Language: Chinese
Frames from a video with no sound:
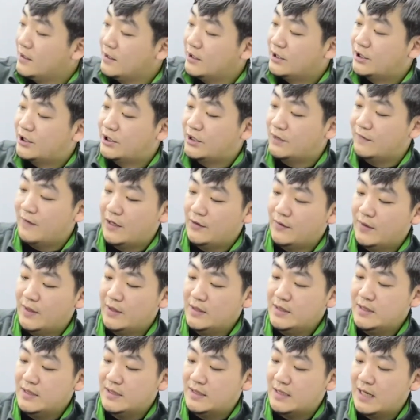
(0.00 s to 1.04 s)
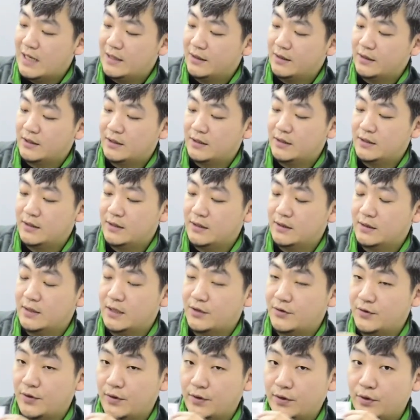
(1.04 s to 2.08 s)
十万元以下的车型，它
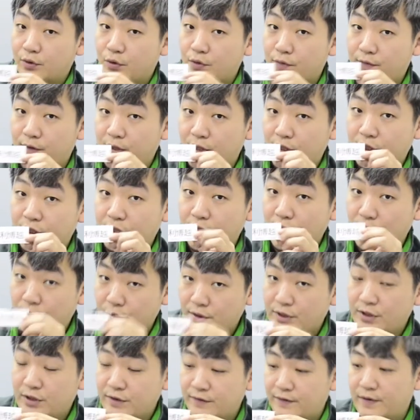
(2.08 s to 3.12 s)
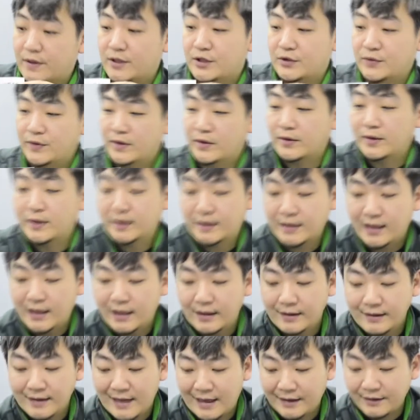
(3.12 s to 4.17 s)
最后的总分是六十四分，所以说
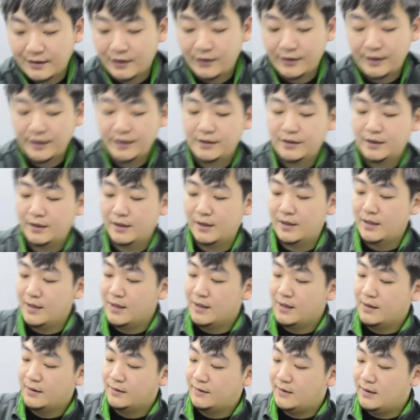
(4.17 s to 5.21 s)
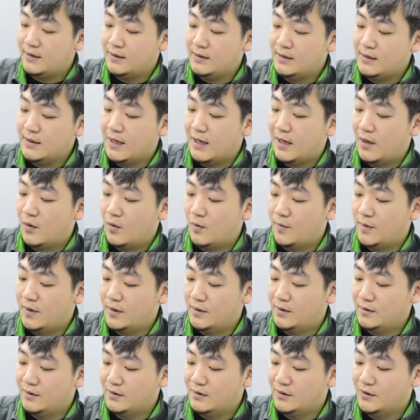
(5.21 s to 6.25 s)
它拿到了一个第一啊。我
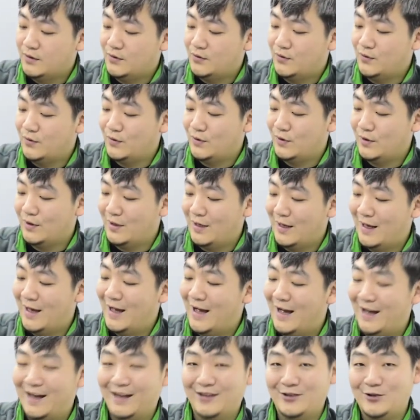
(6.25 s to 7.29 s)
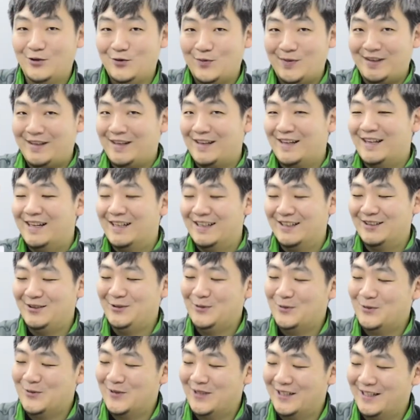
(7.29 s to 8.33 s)
们继续啊，我们这个
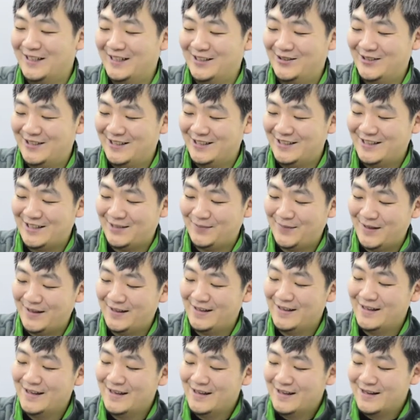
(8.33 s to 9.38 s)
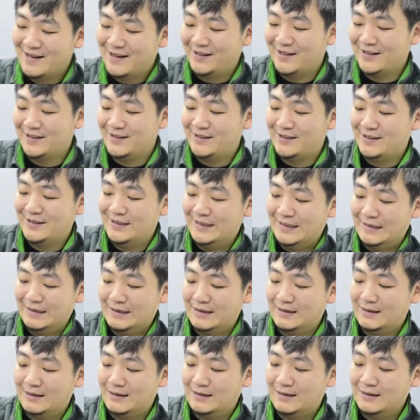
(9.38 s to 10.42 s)
用过了很多次的奖杯。好的，吉利
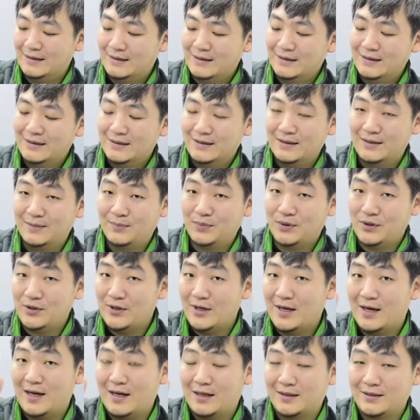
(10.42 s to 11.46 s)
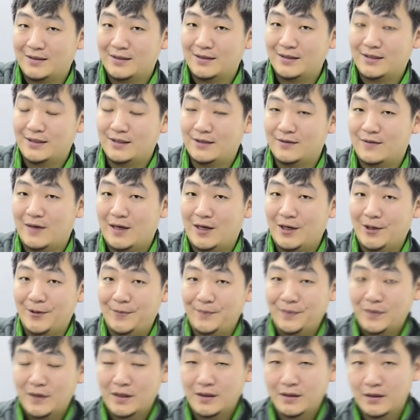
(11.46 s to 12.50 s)
的呃博越啊，真的希望
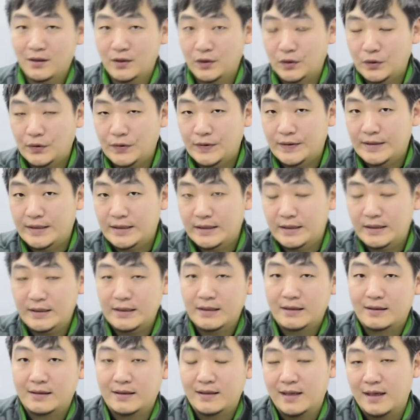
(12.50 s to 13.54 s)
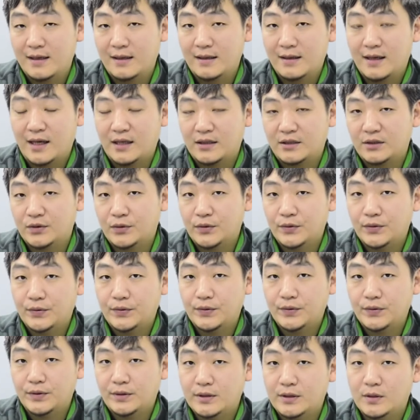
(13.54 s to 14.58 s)
呃对于吉利而言，还是对
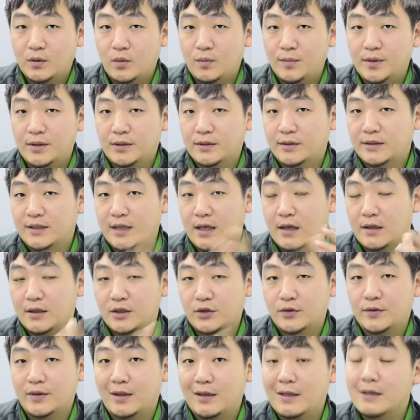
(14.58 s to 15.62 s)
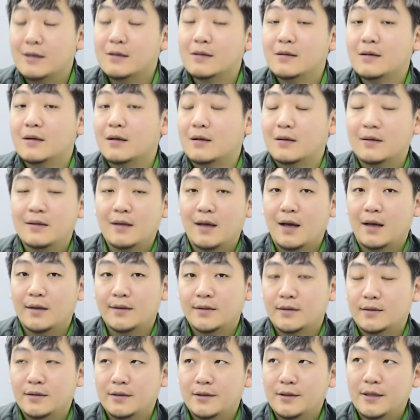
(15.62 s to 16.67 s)
于真的我们前两集说的领克而言啊，
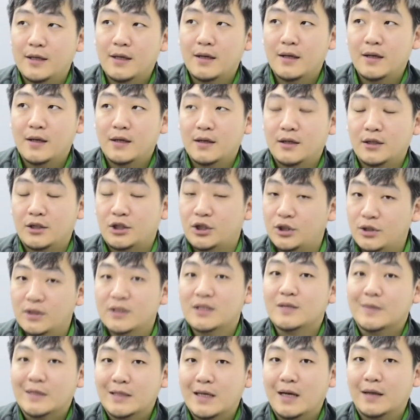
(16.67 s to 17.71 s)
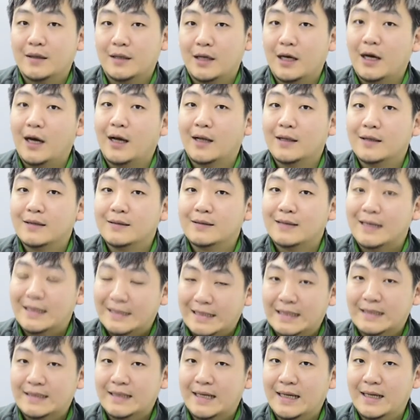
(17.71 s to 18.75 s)
其实呃车怎么样呢？大
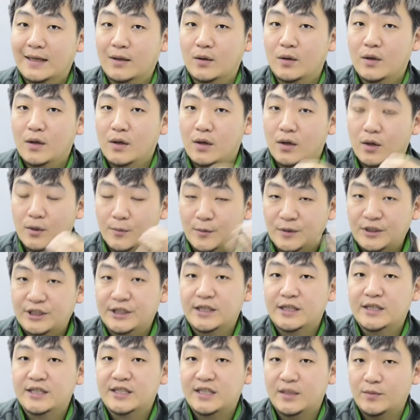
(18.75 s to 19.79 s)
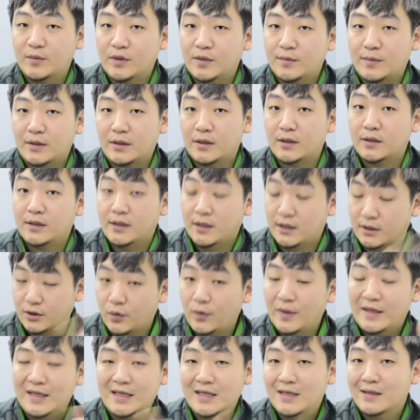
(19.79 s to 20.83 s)
家在我们之前的节目里面呢，也是
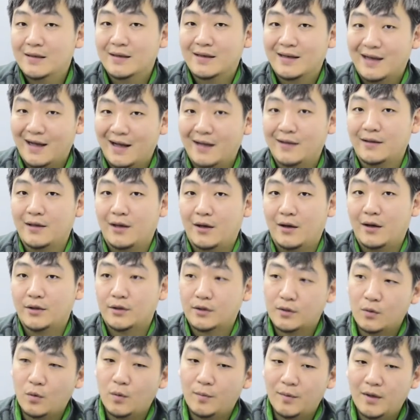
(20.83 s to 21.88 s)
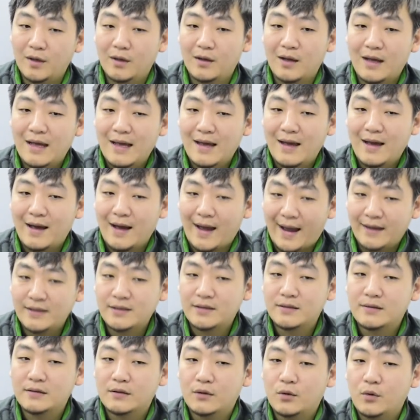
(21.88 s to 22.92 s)
会一一的看到啊，就是我们还
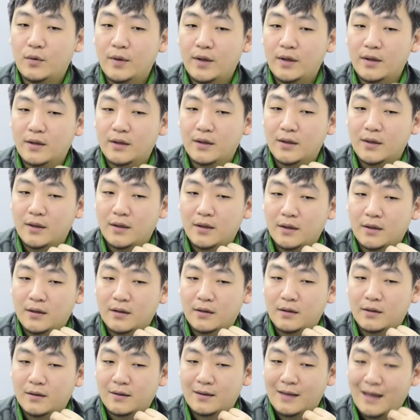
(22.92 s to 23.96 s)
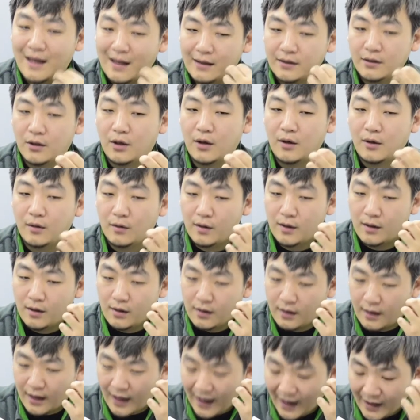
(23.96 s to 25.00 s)
是会呃看到。
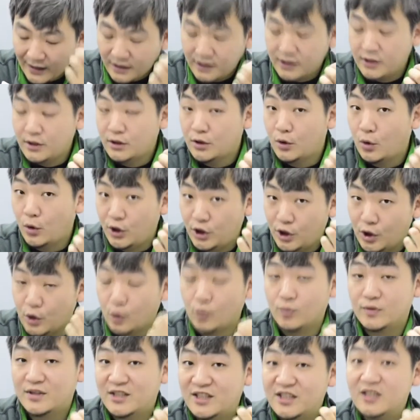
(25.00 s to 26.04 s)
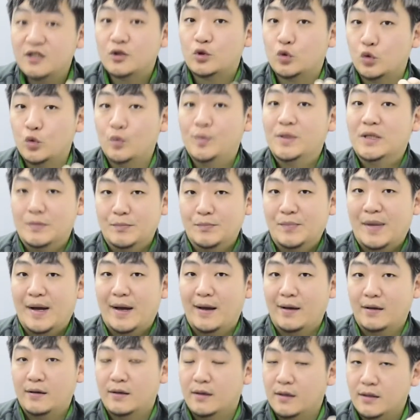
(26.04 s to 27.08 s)
还是有有自主品
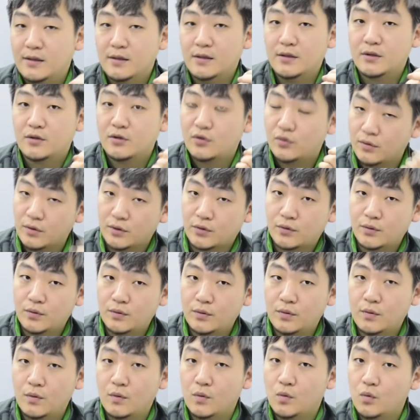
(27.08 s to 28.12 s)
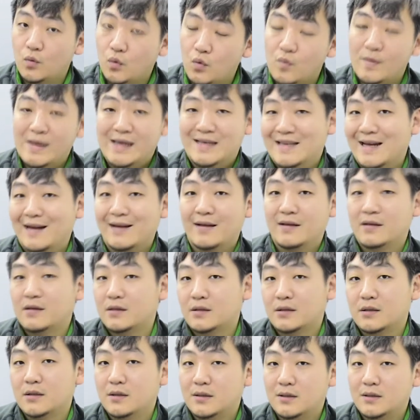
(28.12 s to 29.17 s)
牌可以做出物美价廉的
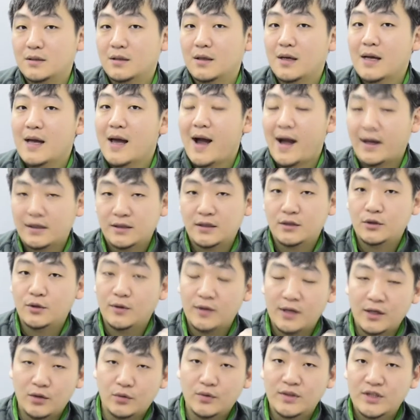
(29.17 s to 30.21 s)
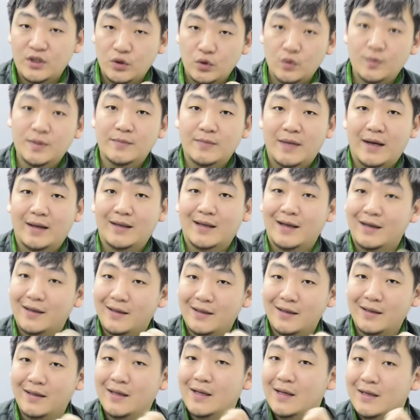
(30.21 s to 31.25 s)
车型，还是有很多自主品牌，它可
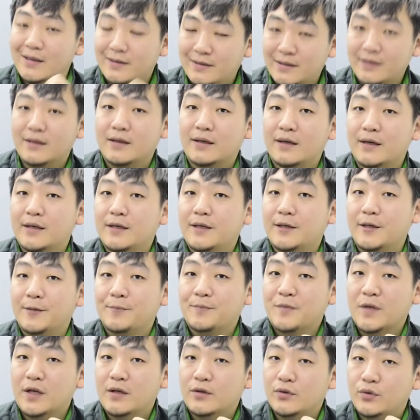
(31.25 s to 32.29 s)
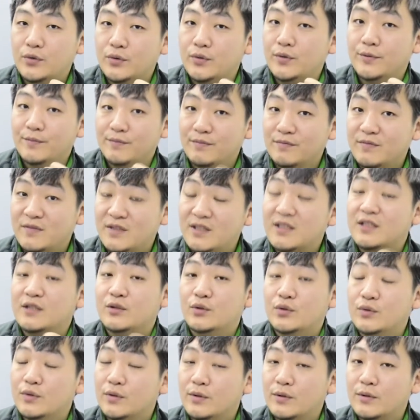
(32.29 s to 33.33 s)
以真的可以去自己
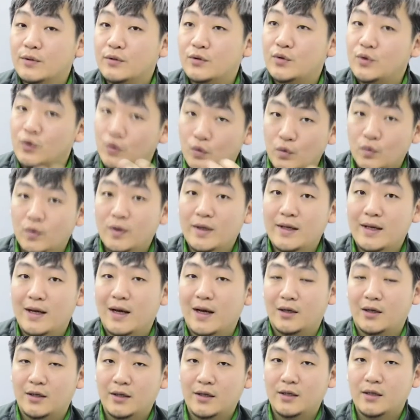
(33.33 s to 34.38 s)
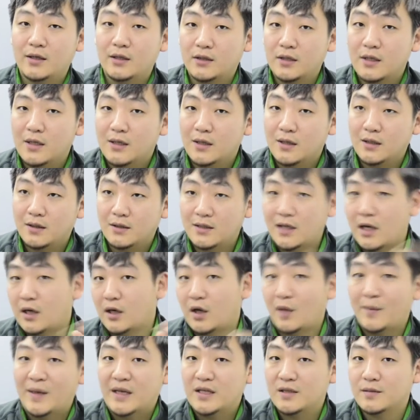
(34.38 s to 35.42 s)
去去努力可以让
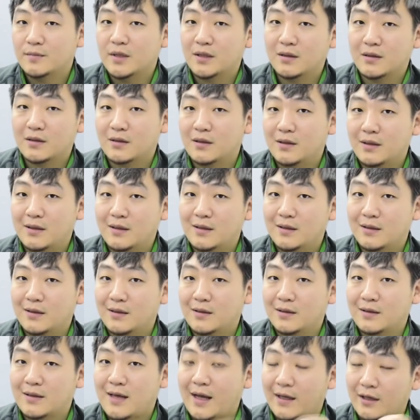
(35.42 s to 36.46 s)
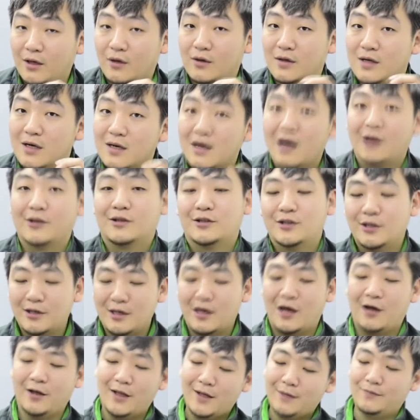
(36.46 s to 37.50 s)
老百姓们可以开到更好的车。
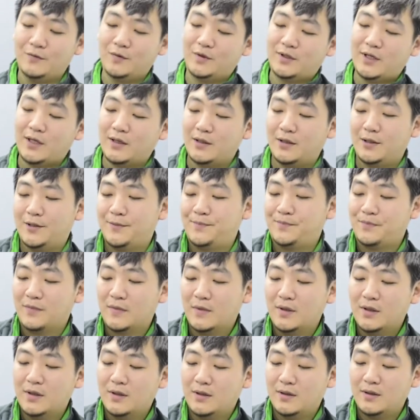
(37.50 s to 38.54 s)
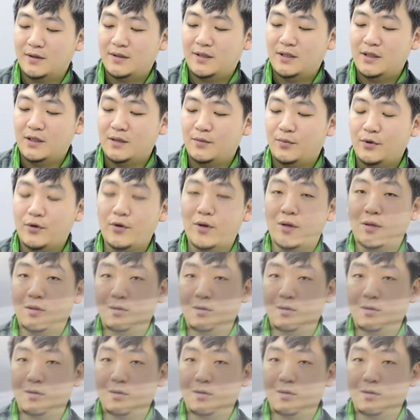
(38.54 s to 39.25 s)
好的，这个呃吉利的博越，